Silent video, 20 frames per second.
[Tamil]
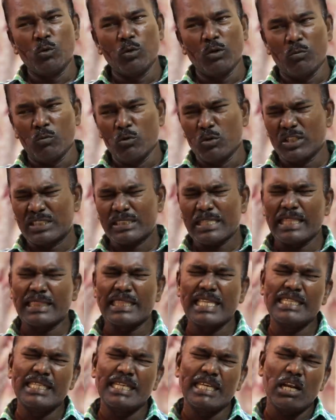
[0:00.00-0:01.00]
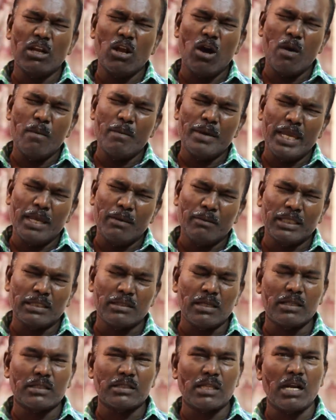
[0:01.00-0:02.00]
மூ உங்கள் சந்ததி எல்லாமே
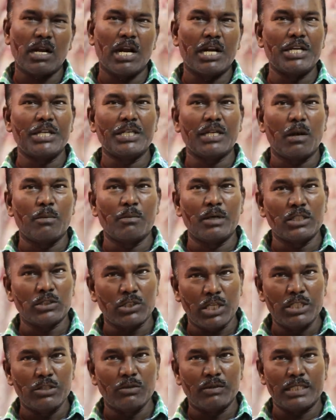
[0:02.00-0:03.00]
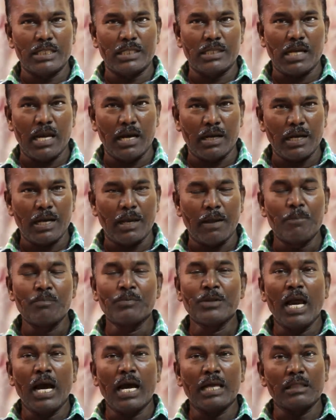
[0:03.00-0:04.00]
மந்திரத்தால் அழியிற மாதிரி செய்து வச்சுருக்காங்க
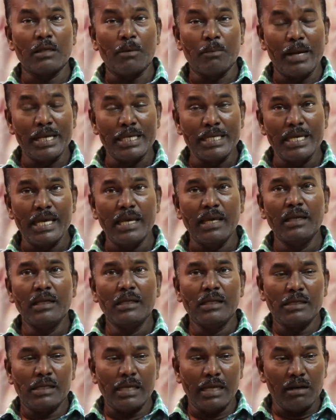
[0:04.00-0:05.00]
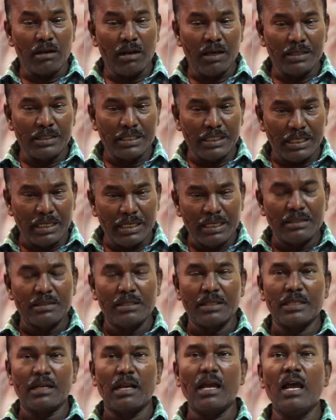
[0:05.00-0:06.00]
அந்த மைய எல்லாம் நீ
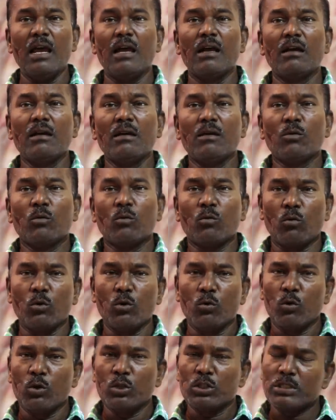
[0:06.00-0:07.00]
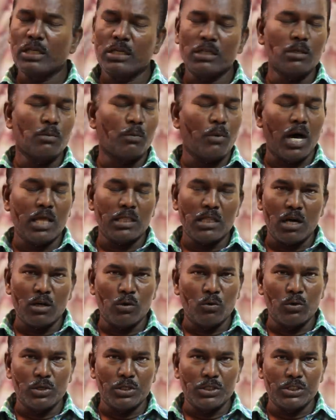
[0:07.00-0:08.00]
எடுத்தினா ஒரு சிலது
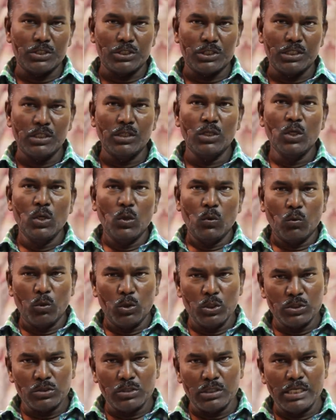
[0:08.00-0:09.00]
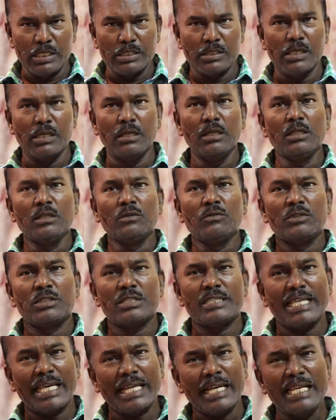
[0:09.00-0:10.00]
பாதாளம் ஓடிடுச்சு ஒரு சிலது
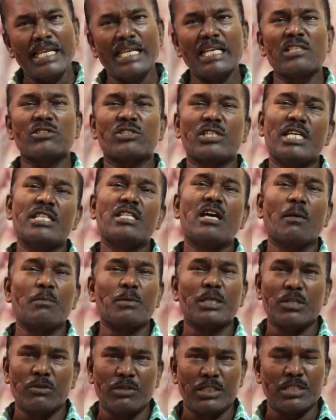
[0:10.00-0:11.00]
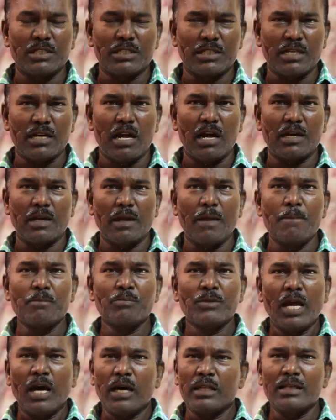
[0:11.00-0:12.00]
சிலையில் செய்து அமைக்க வச்சிருக்கிறாங்க
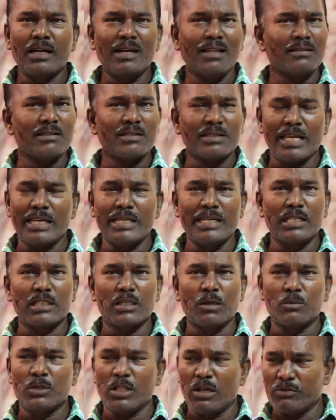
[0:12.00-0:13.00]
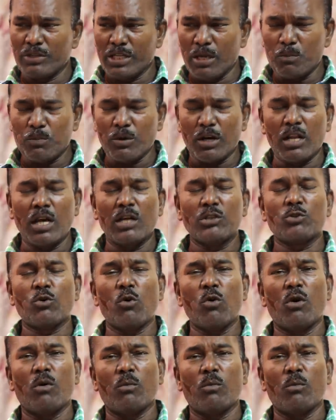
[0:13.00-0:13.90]
அதனால் அந்த சிலையை எடுக்கும்போது அவங்க எப்போல்லாம் ஜோ